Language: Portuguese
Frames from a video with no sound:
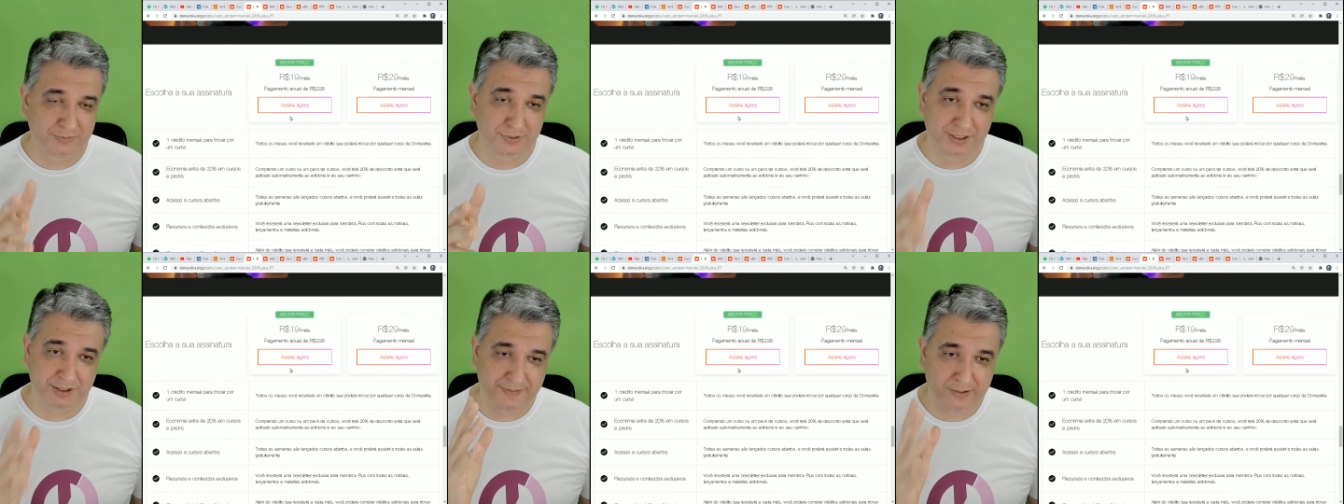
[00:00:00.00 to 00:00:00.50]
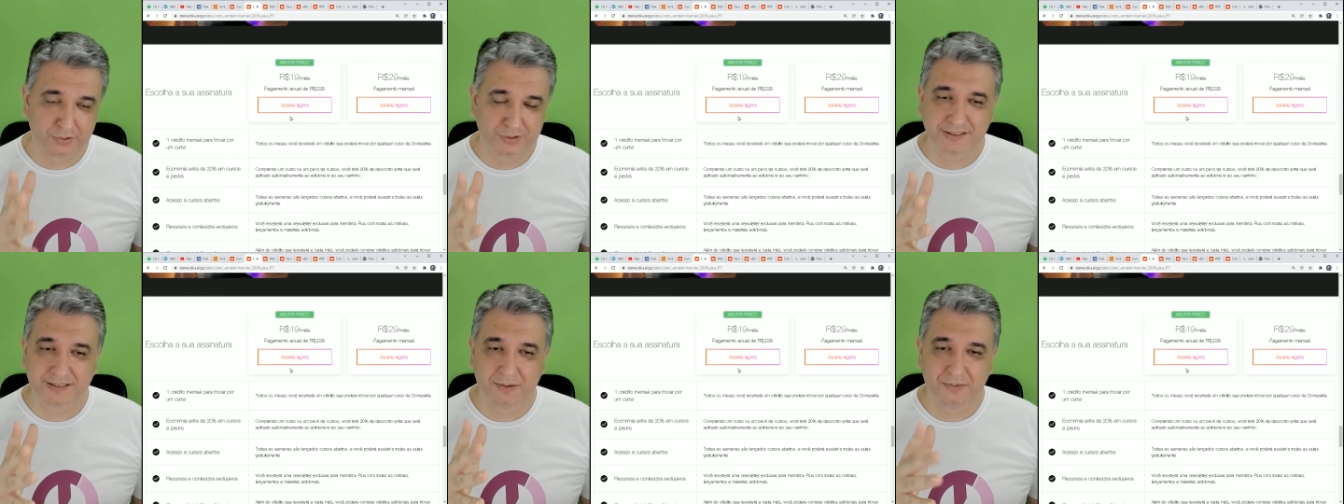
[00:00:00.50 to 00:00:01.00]
Se você tiver
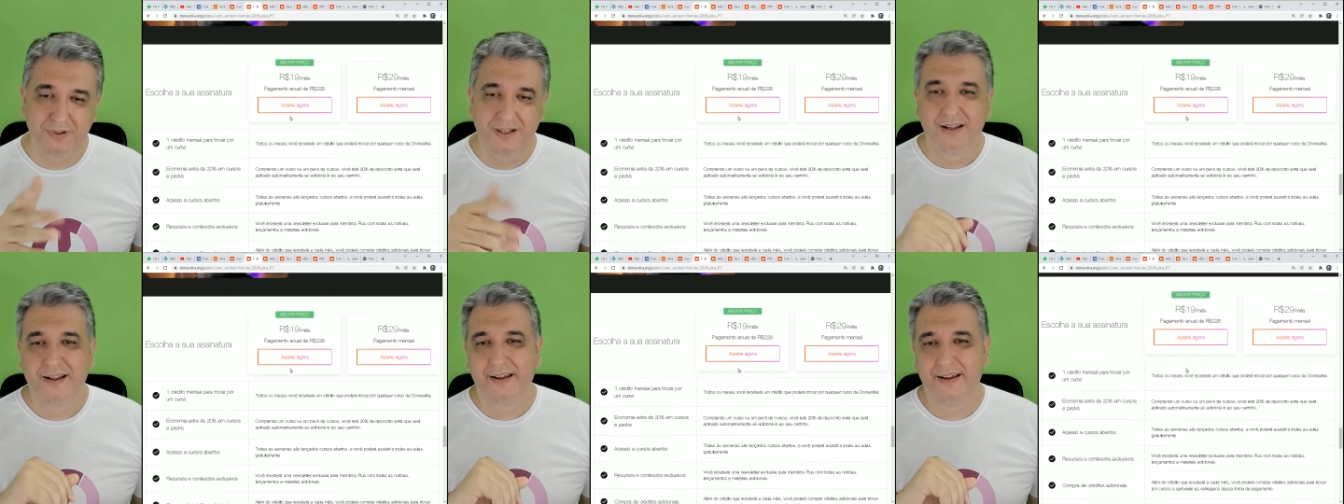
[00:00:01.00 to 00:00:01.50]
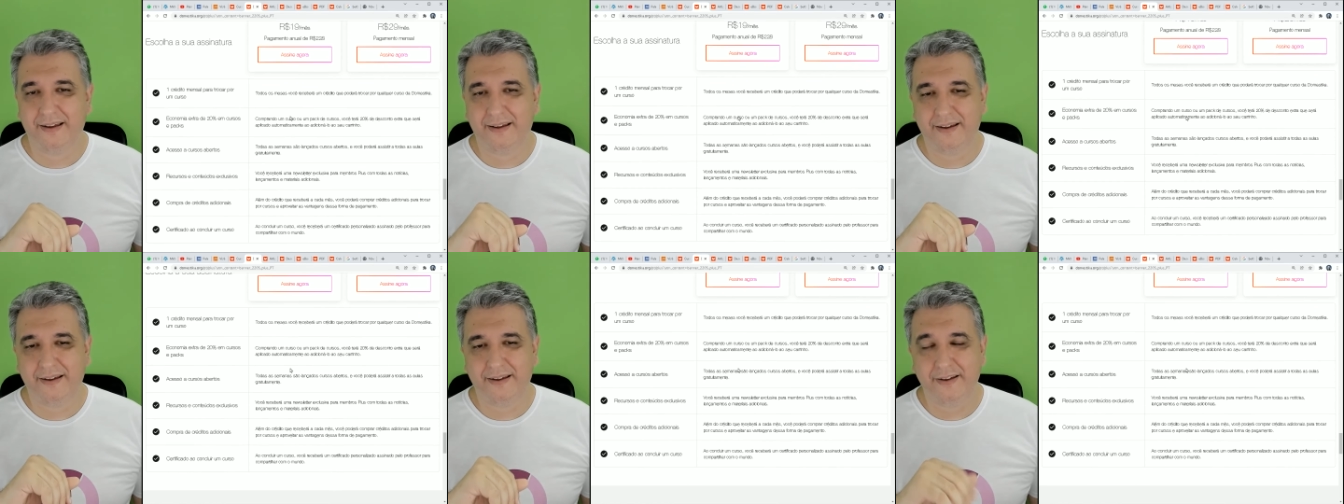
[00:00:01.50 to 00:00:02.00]
condição,
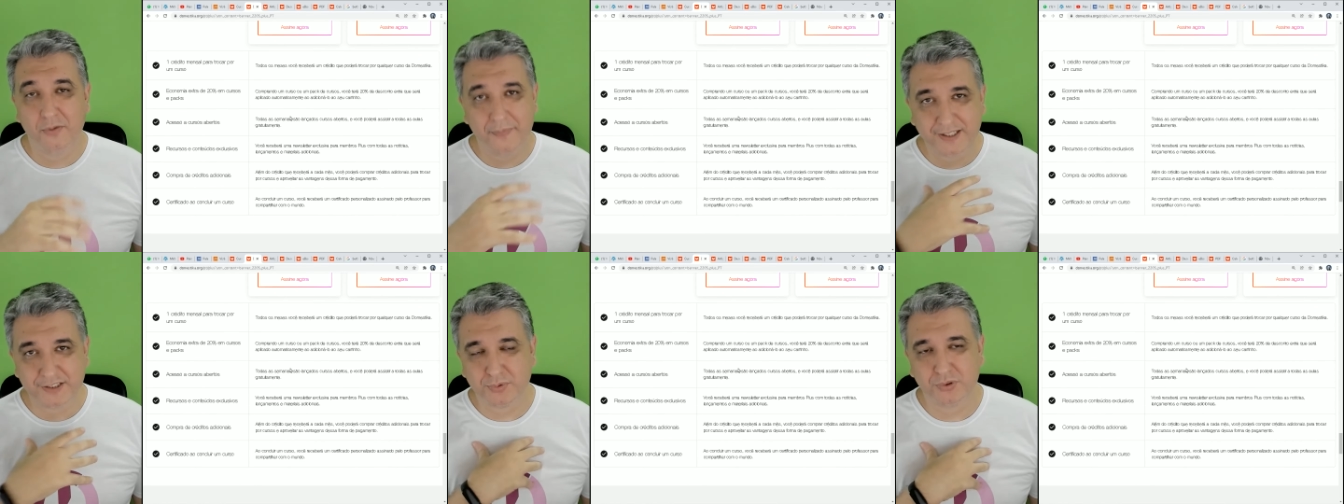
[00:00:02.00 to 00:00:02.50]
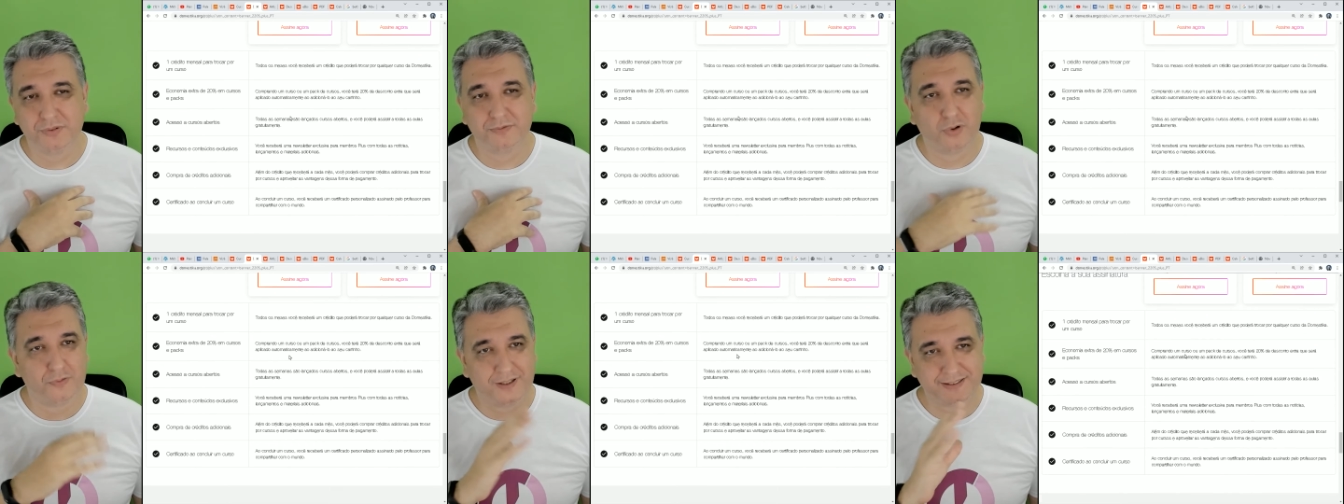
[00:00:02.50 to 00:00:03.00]
é, eu mesmo
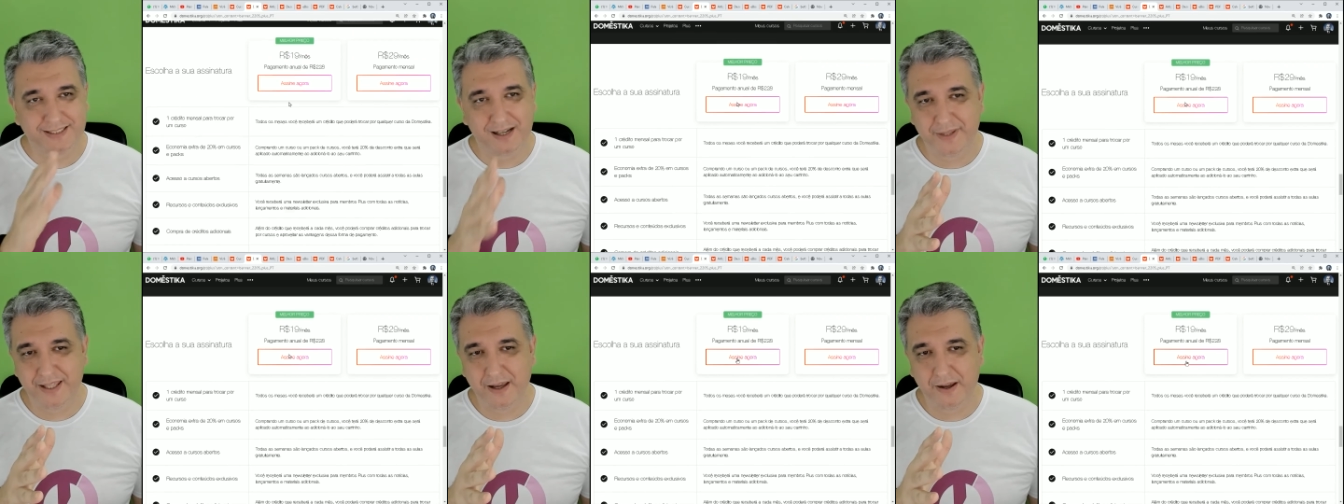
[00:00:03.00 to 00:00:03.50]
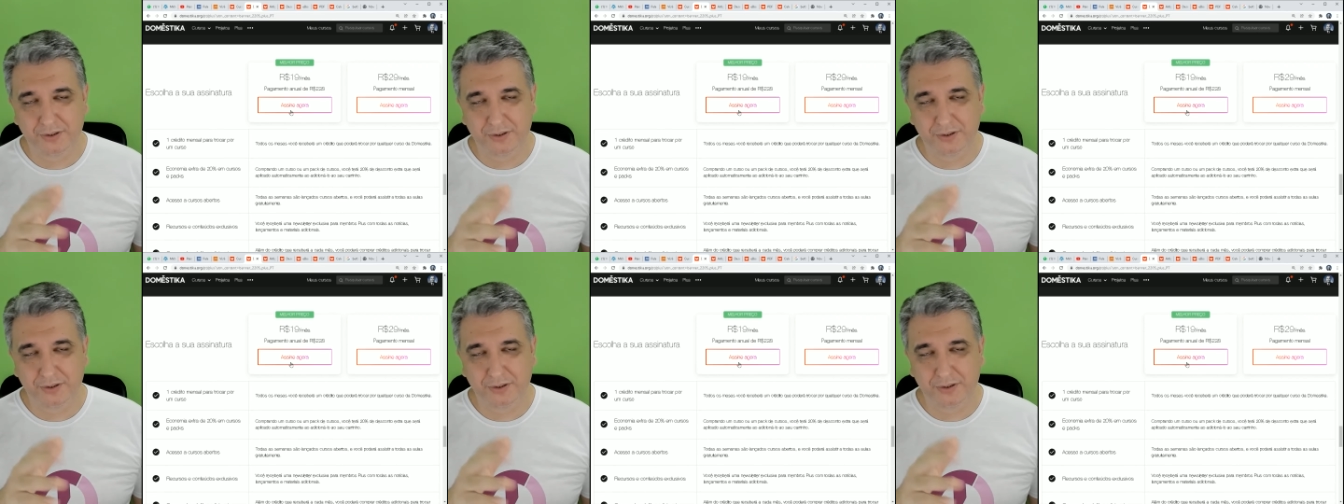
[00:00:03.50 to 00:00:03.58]
vou fazer a minha.